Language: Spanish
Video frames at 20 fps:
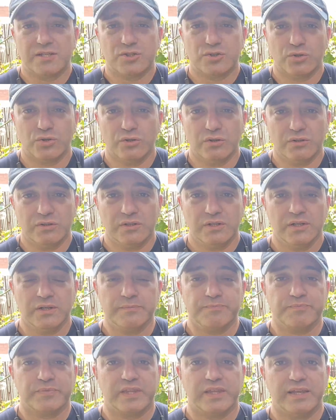del sol
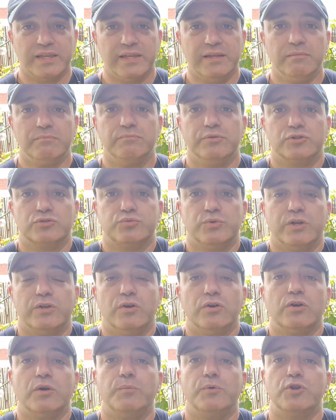y pues
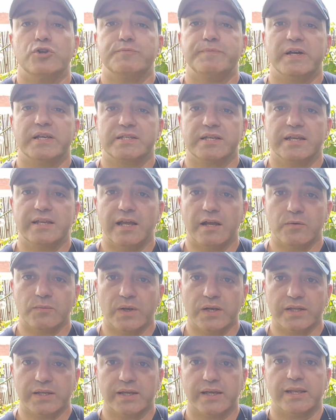bueno, como nos pasaría a
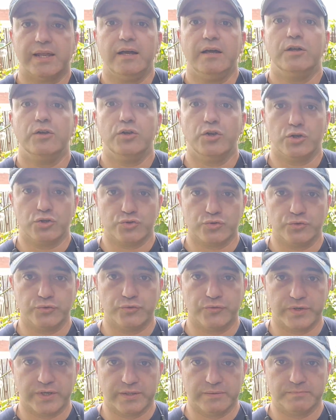cualquiera, lo
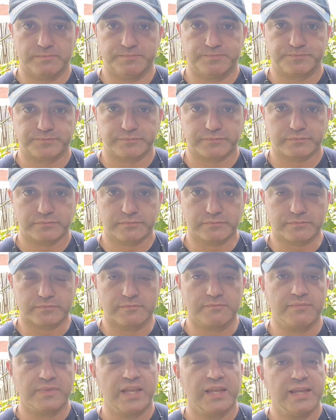sufren.
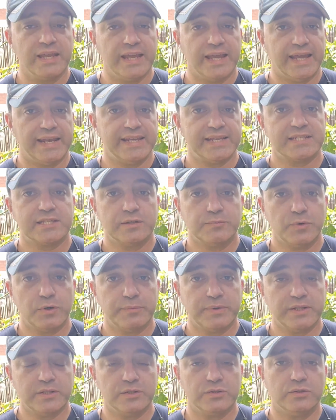En ese
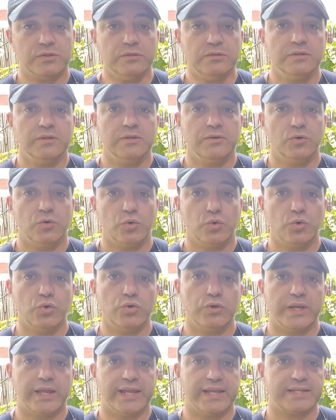momento,
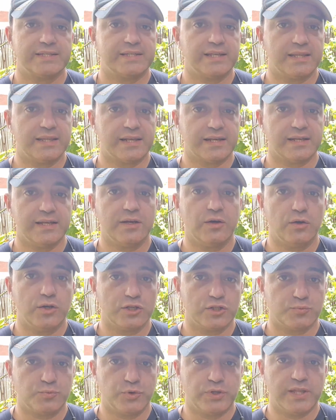un extra de riego
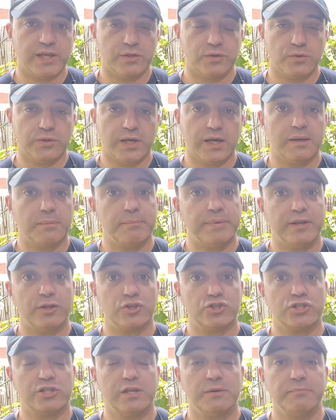les puede ayudar,
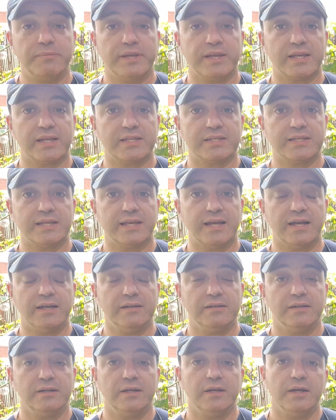pero siempre que
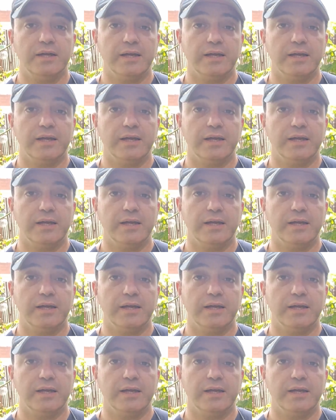sea